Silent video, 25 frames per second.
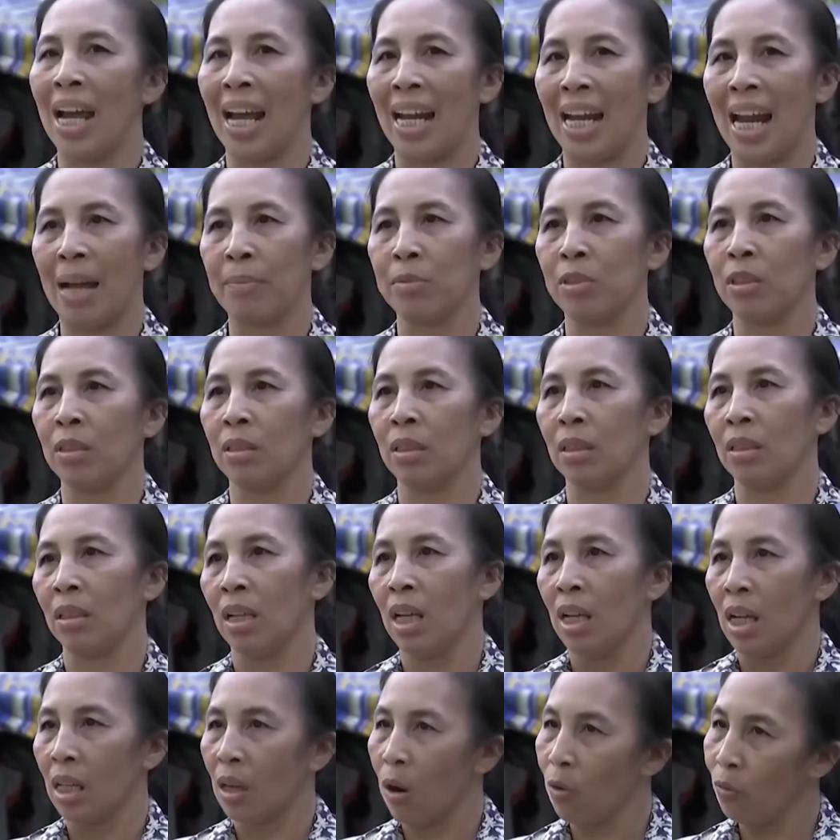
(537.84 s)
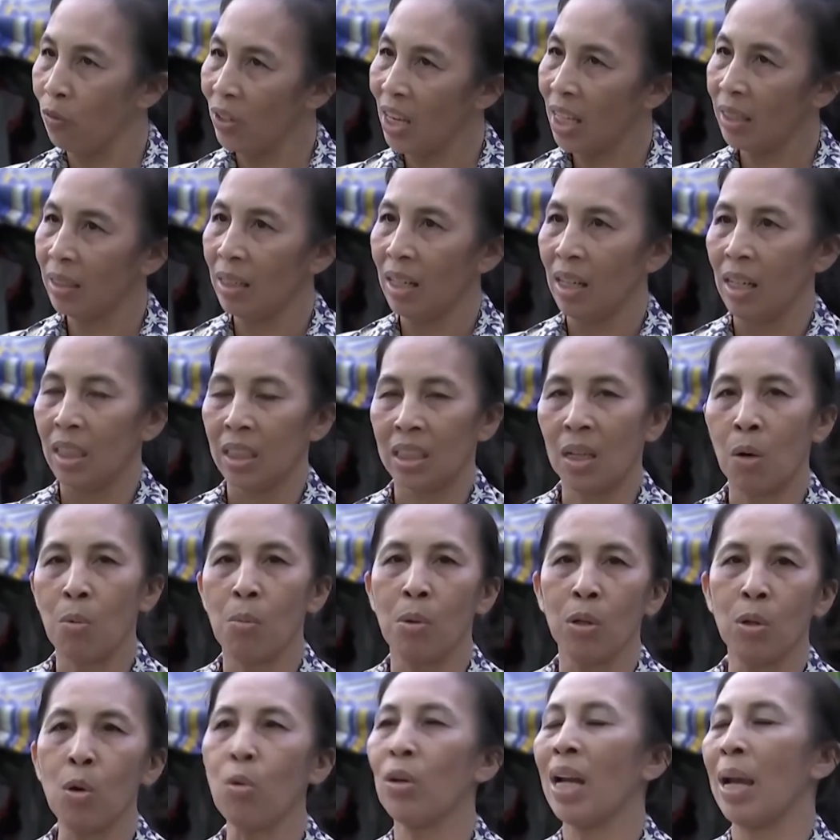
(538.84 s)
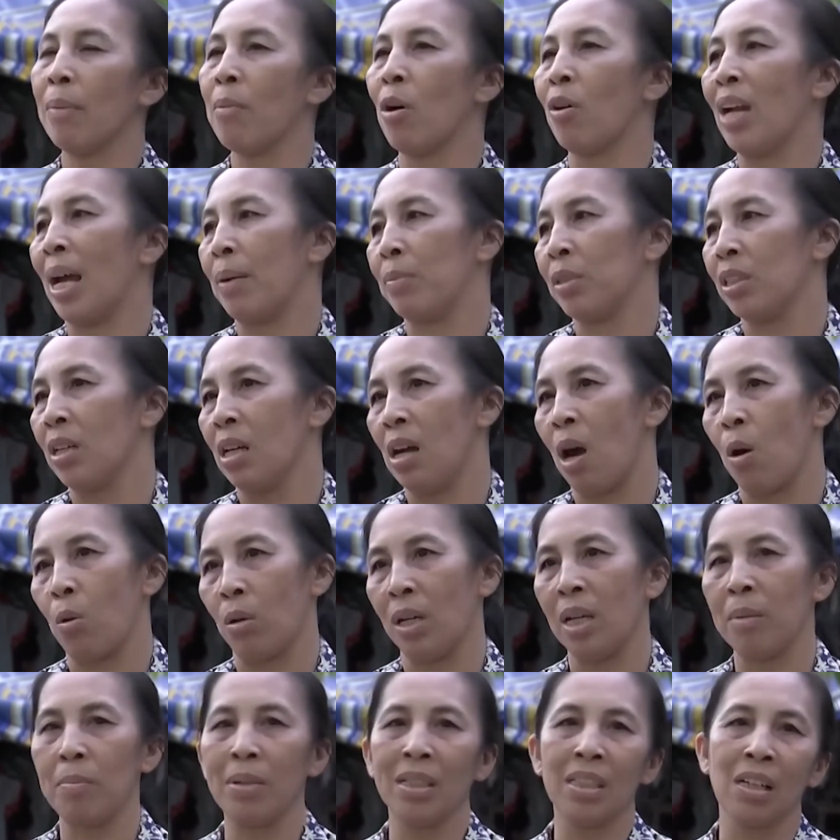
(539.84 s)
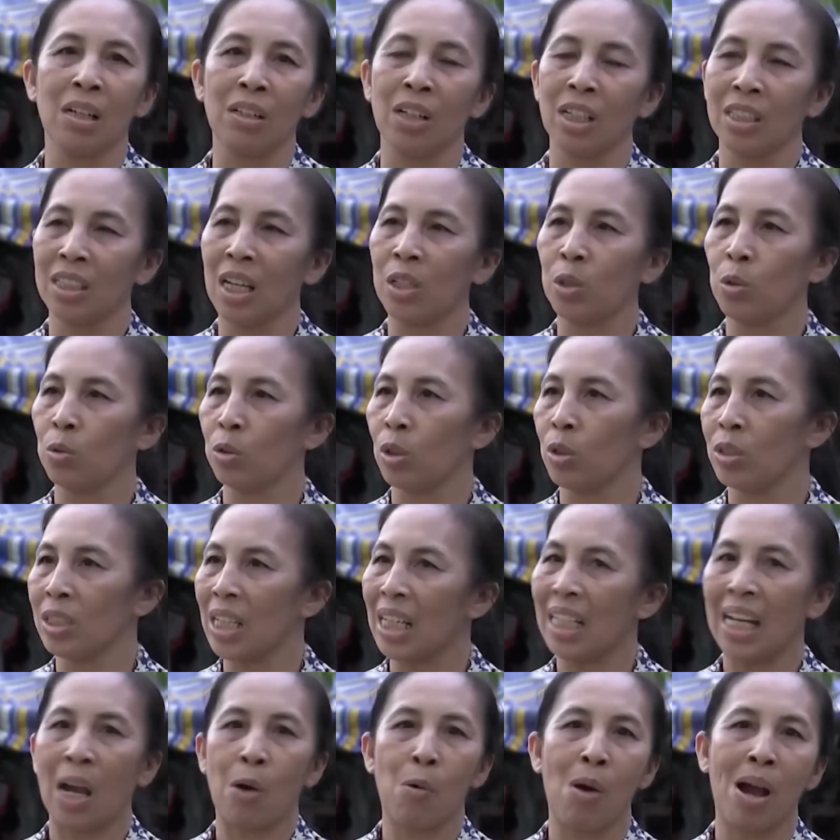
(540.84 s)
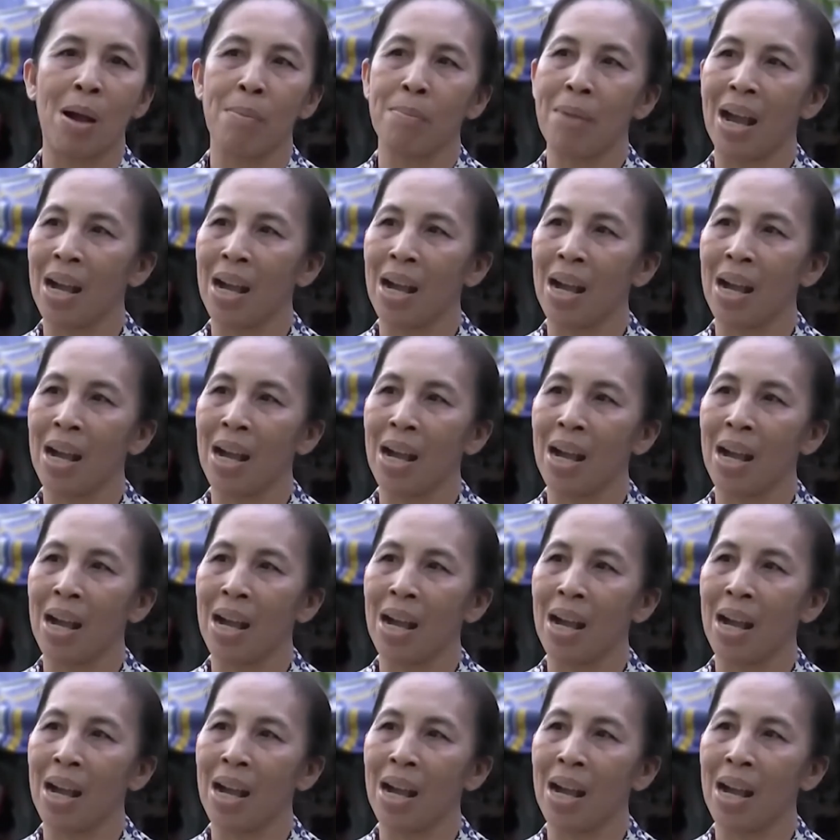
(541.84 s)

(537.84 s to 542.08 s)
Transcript: làm công viên, xong một lúc lại bảo làm trường học nên bây giờ người dân chúng tôi rất là hoang mang.